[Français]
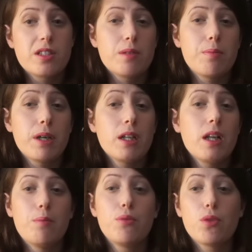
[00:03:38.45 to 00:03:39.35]
c'est pas
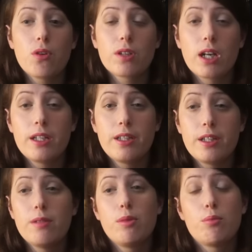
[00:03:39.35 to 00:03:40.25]
la plus grande qualité mais